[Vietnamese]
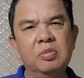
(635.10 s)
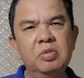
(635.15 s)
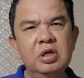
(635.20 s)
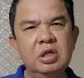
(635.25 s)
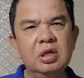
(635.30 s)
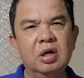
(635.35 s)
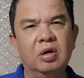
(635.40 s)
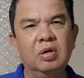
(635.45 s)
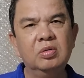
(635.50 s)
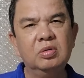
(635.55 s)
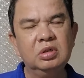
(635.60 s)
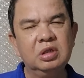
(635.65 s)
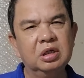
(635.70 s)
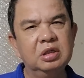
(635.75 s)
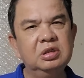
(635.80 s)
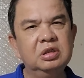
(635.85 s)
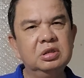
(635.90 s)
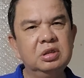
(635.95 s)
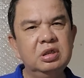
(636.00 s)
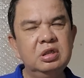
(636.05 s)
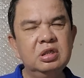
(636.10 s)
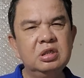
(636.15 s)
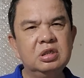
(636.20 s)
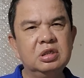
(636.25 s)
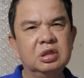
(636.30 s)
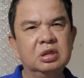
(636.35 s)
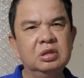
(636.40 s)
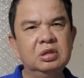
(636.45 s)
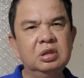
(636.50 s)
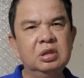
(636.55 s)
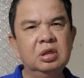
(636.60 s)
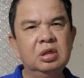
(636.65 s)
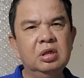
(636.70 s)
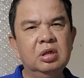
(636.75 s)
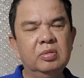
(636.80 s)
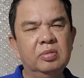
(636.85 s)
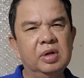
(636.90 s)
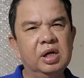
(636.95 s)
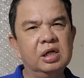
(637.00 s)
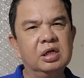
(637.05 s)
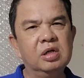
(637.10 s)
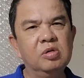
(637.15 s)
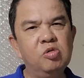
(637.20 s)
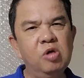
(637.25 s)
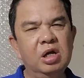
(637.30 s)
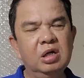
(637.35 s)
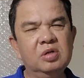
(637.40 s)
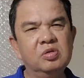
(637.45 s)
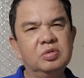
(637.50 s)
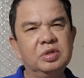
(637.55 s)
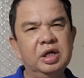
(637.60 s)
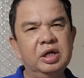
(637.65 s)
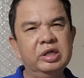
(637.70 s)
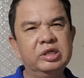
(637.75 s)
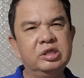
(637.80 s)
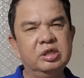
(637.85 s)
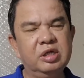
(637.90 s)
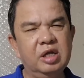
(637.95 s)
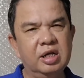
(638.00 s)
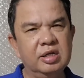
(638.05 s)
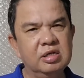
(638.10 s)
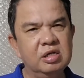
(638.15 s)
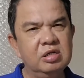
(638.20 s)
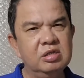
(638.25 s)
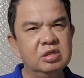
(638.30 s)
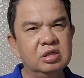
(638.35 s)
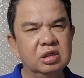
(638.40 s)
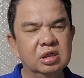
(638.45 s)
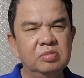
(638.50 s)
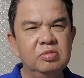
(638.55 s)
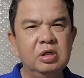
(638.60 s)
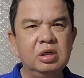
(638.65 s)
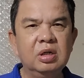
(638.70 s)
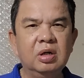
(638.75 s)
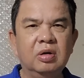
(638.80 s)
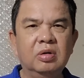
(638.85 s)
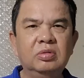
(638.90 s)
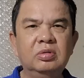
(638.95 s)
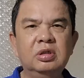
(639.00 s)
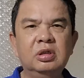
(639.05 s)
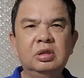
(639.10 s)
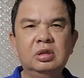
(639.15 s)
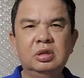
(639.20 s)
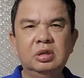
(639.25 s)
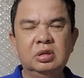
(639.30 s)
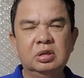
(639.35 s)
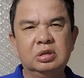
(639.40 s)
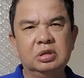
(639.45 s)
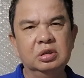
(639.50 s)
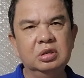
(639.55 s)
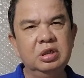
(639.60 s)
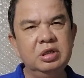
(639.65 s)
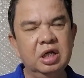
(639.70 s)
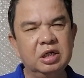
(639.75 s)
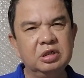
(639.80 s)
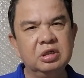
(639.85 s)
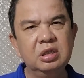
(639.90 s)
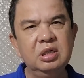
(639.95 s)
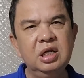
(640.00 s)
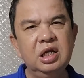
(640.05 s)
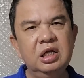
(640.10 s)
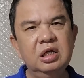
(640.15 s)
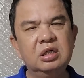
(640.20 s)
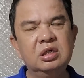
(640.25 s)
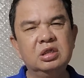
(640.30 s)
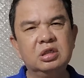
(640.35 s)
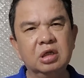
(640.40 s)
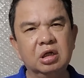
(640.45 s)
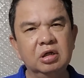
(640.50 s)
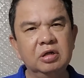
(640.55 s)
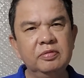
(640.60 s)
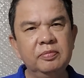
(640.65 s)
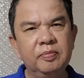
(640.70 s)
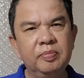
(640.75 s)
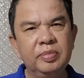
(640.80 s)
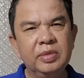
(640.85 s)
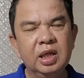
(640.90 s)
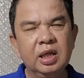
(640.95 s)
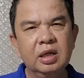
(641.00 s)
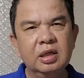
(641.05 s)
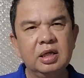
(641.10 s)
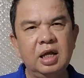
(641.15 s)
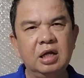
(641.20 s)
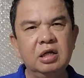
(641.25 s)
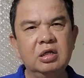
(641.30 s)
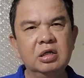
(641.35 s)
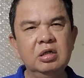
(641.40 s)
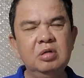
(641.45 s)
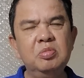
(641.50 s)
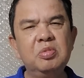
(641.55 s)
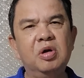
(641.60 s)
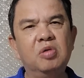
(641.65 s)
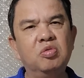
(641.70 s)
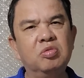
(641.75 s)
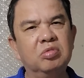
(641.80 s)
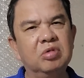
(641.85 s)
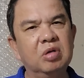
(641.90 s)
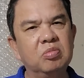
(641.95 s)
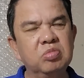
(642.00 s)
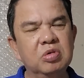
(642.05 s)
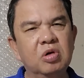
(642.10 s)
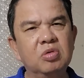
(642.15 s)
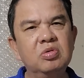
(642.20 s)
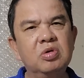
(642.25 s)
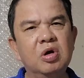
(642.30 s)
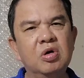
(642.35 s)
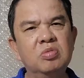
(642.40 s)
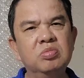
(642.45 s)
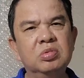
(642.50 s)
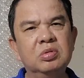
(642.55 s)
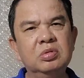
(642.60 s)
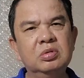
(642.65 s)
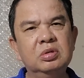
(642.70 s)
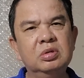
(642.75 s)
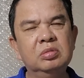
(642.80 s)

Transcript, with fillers: ở mức độ có thể xử lý hình sự và cơ quan điều tra sẽ cân nhắc giữa mức độ xử lý hành chính hay hình sự căn cứ vào nồng độ cồn